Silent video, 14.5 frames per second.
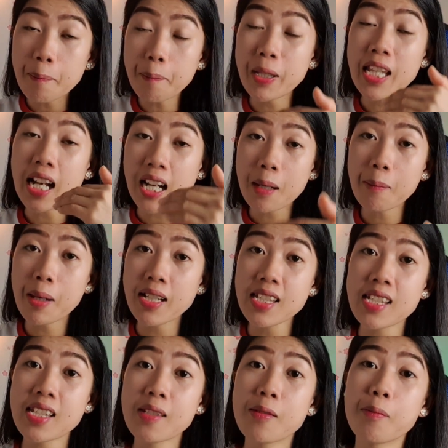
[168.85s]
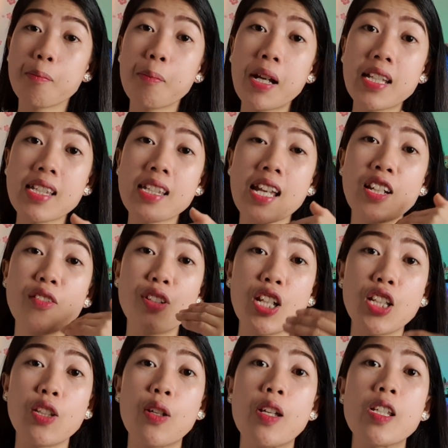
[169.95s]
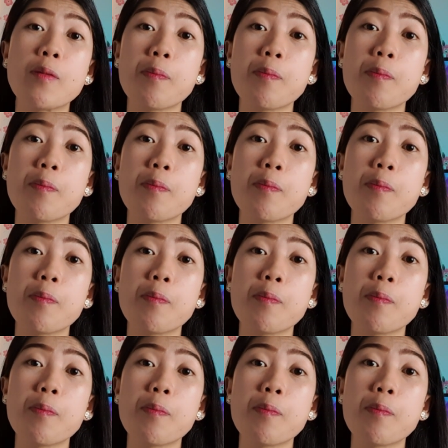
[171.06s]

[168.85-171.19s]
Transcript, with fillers: pinakamas mas ano dito is